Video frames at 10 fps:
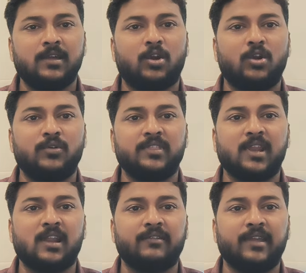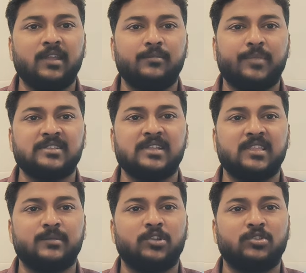రెండు వందల అరవై పైసలు
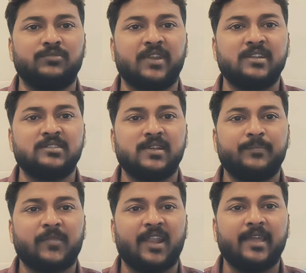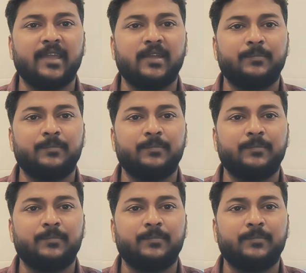అయితే పడుతుంది ఫ్రెండ్స్ అలాగే